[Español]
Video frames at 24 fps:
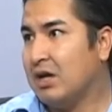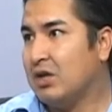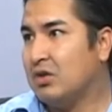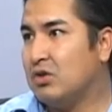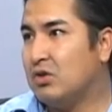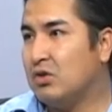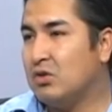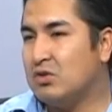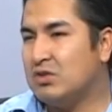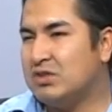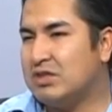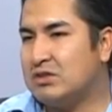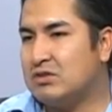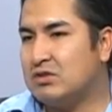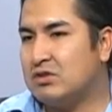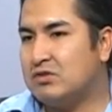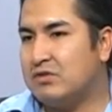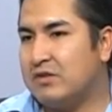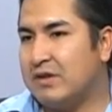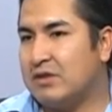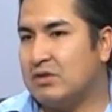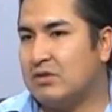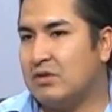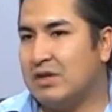Todos
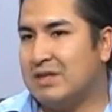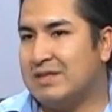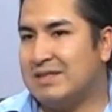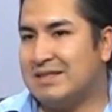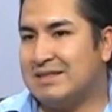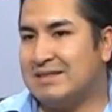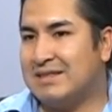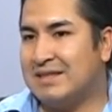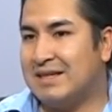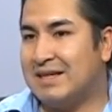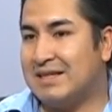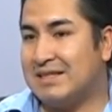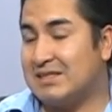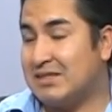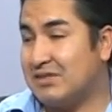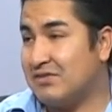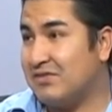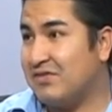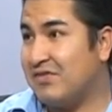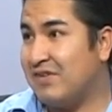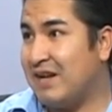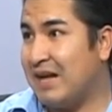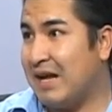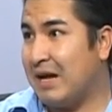estos factores hacen que se
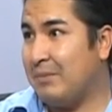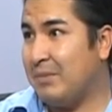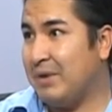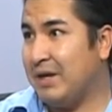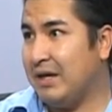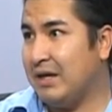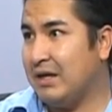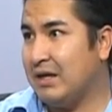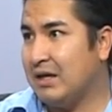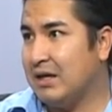inflame